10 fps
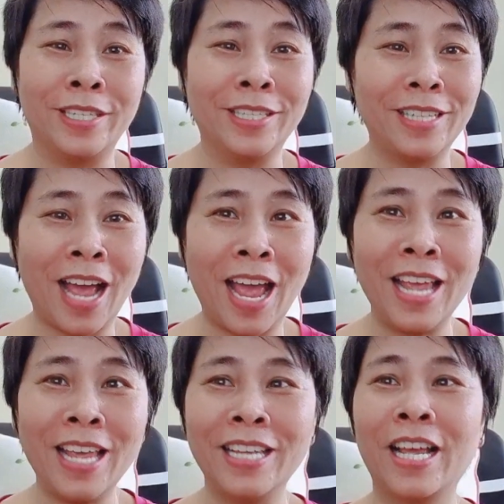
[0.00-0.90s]
như
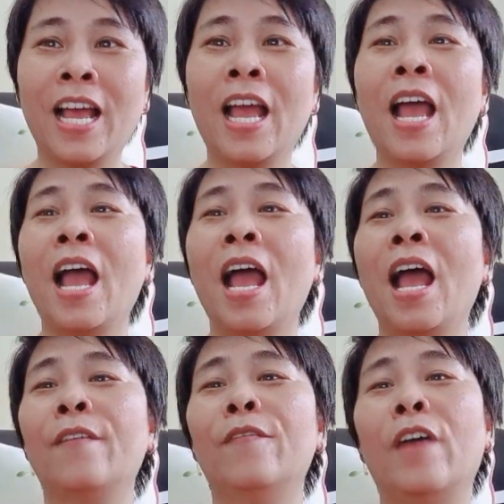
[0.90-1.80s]
thế
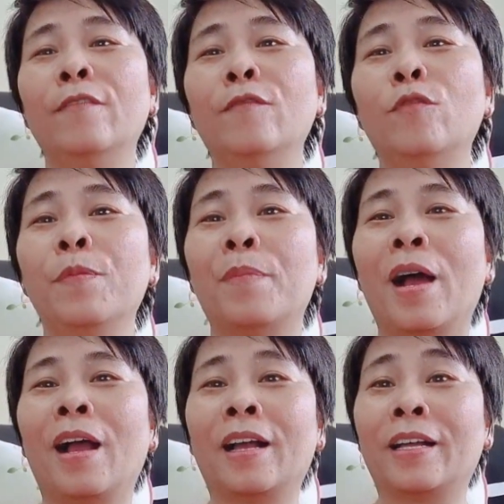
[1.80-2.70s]
vẫn vui
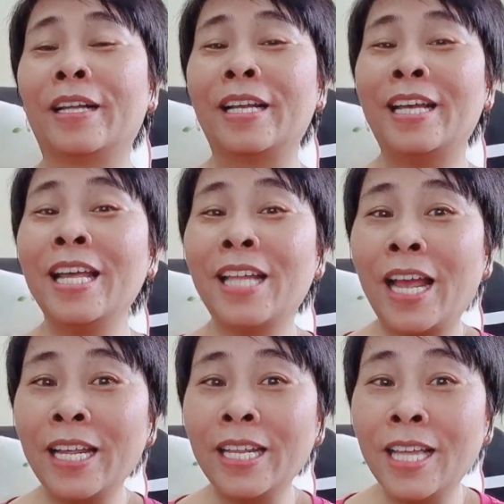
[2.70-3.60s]
mừng khi
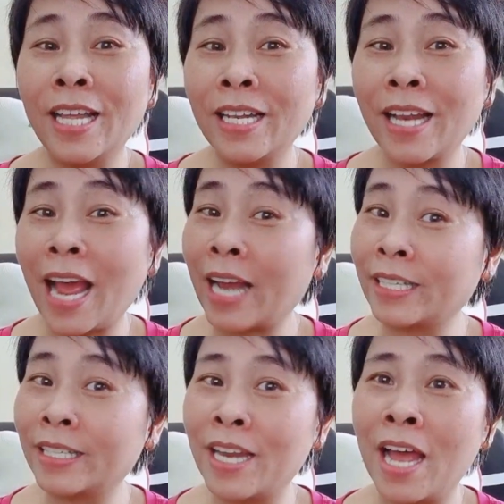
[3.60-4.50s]
thấy tin
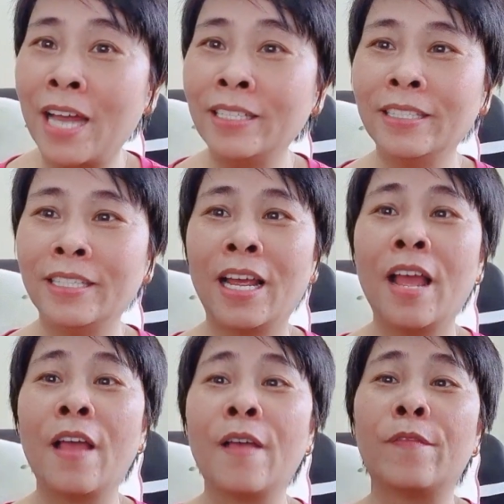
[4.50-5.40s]
anh đến
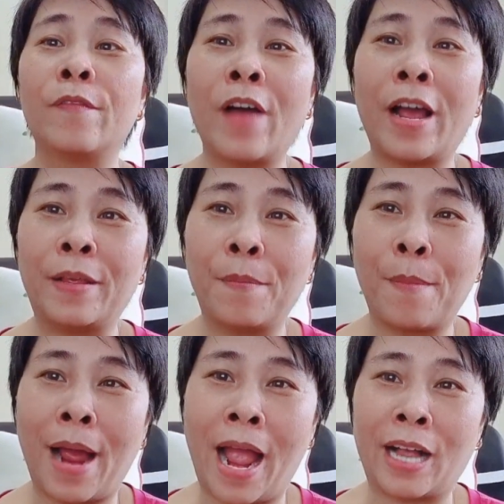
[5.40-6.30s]
vậy
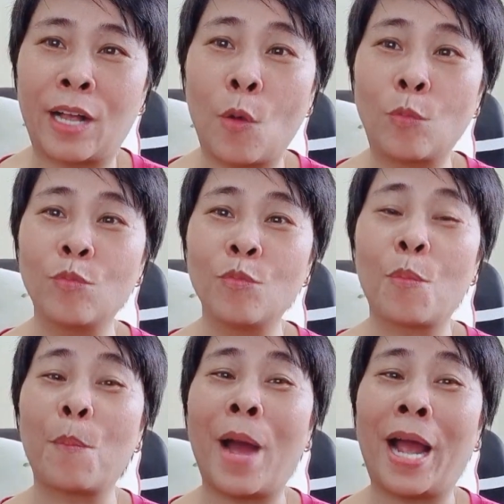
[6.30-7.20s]
mà cũng
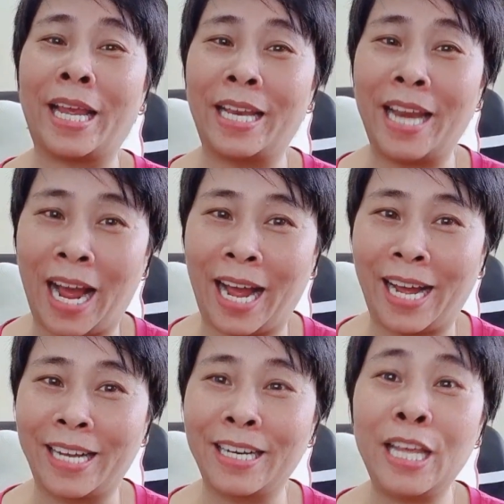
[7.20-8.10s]
bày đặt
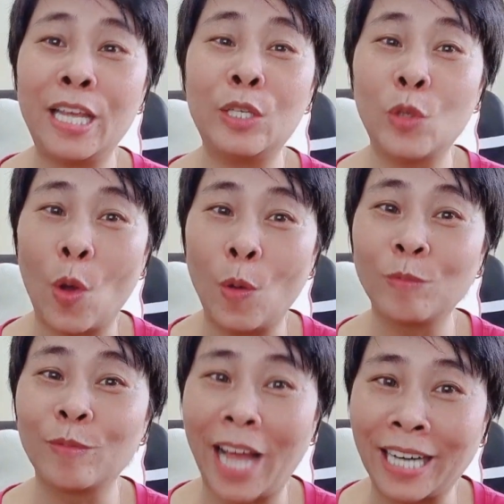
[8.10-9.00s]
đi trốn
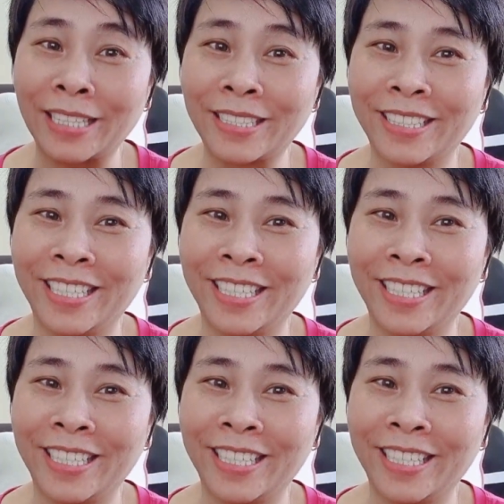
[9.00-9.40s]
anh